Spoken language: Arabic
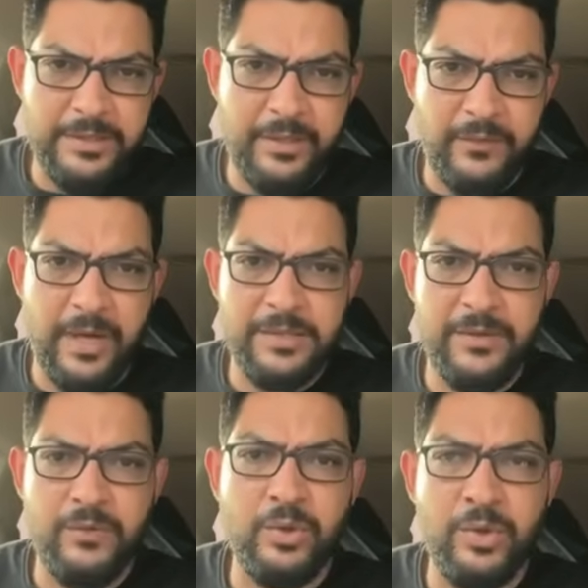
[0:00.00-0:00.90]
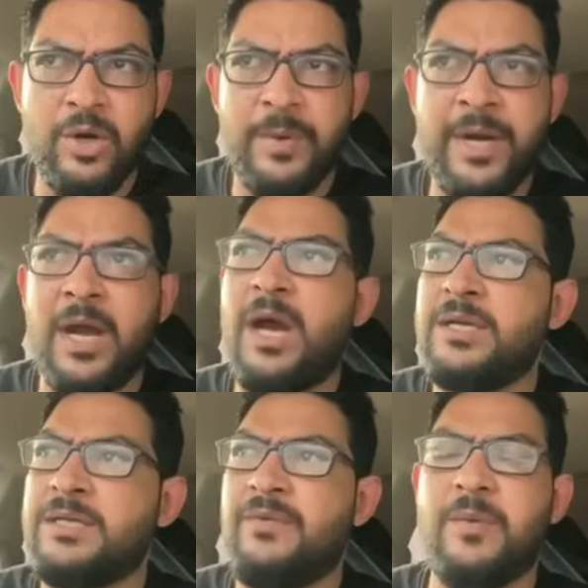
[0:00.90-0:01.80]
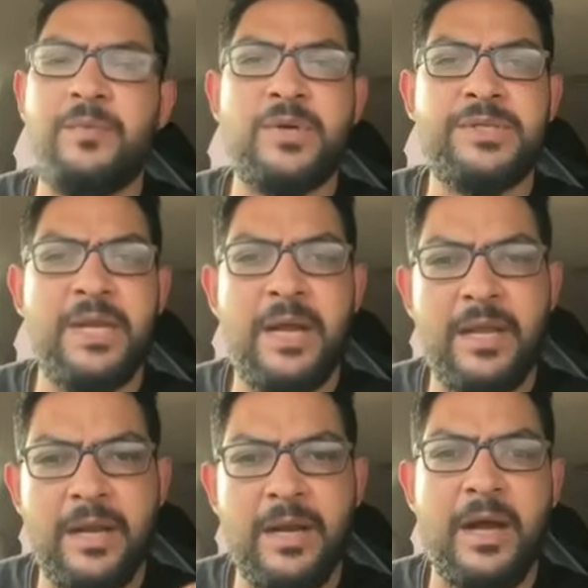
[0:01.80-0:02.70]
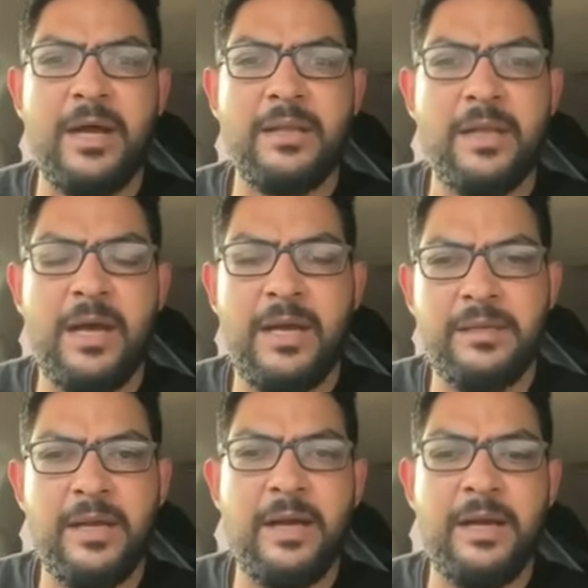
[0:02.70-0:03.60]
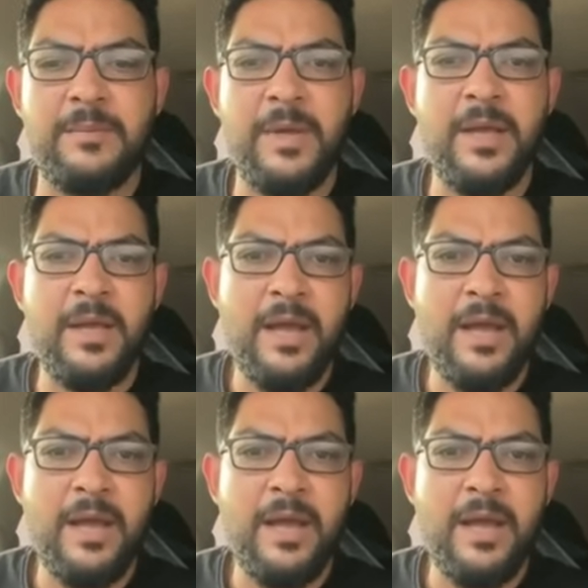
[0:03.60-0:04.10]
أحذف أحذف قلت لهم أنا حأحذف البوست لكن أنا حأطلع أتكلم